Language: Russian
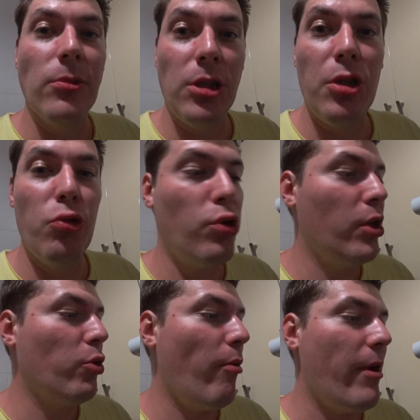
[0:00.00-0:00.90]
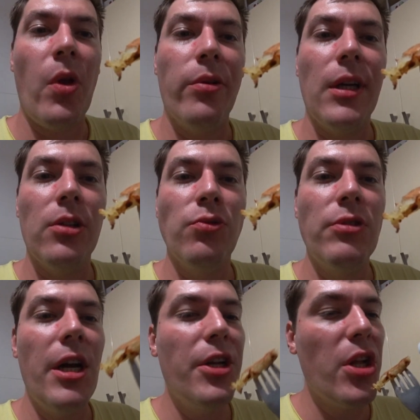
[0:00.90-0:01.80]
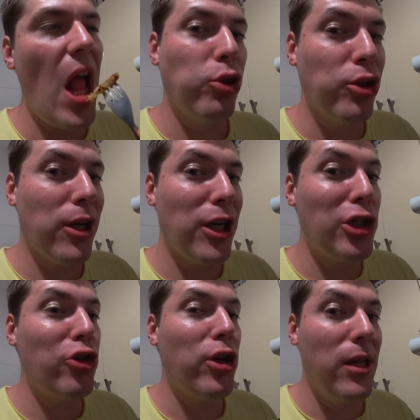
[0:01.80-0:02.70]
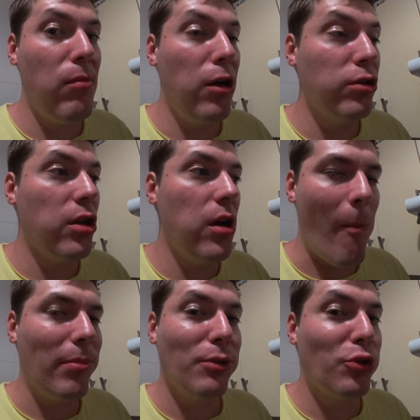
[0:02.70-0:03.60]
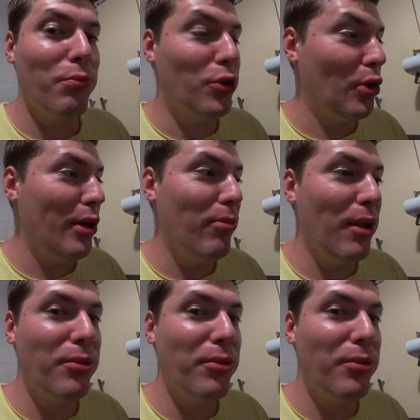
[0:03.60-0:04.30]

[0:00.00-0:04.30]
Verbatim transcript: Вот это уже готовый. Вот так он выглядит. Все же хорошо, что я добавил соль. Потому что без соли было бы